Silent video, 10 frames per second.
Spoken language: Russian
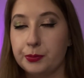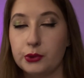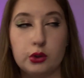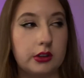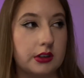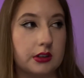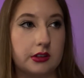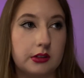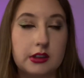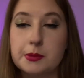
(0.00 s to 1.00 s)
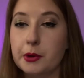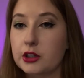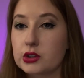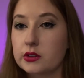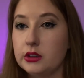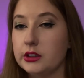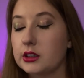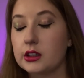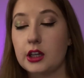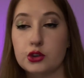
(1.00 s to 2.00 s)
то есть не спрашивали
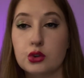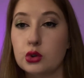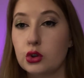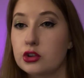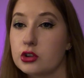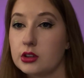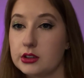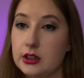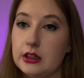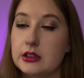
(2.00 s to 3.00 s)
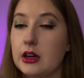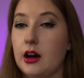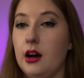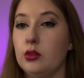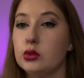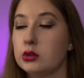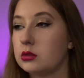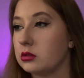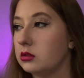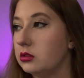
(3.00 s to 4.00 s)
никогда, что ты хочешь надеть, а вот
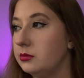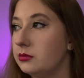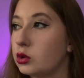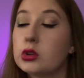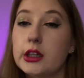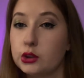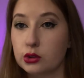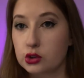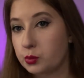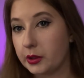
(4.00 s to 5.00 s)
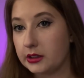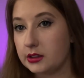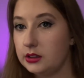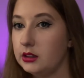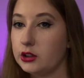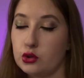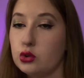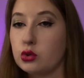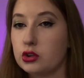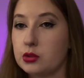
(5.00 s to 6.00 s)
э, куда ты хочешь пойти, а что
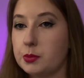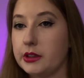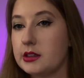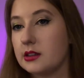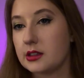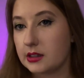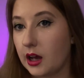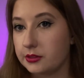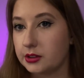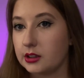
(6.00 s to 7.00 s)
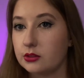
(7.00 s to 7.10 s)
ты хочешь поесть на завтрак.